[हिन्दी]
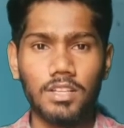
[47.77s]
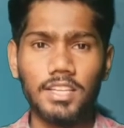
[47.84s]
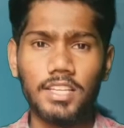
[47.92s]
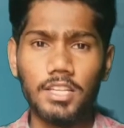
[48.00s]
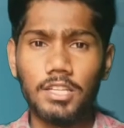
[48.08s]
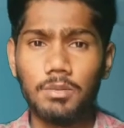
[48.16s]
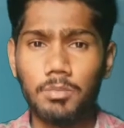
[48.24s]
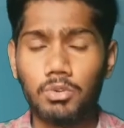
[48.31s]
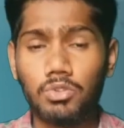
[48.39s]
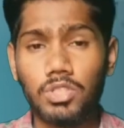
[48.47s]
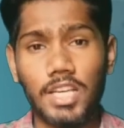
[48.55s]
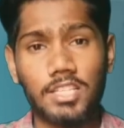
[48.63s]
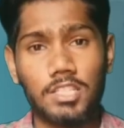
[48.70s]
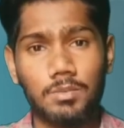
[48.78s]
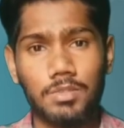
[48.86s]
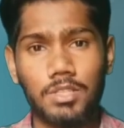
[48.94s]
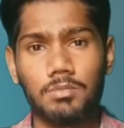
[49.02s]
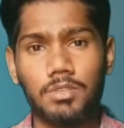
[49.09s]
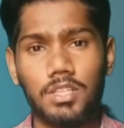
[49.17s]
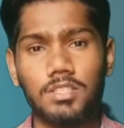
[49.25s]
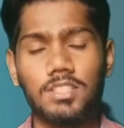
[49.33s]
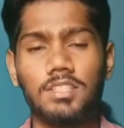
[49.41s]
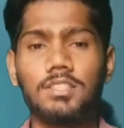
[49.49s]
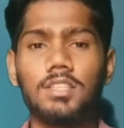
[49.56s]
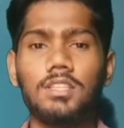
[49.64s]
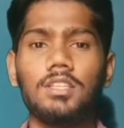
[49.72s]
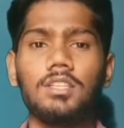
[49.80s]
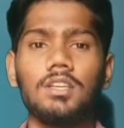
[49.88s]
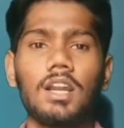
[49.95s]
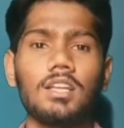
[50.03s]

लेकिन इनमें कुछ एक्सेप्शन भी है जैसे कि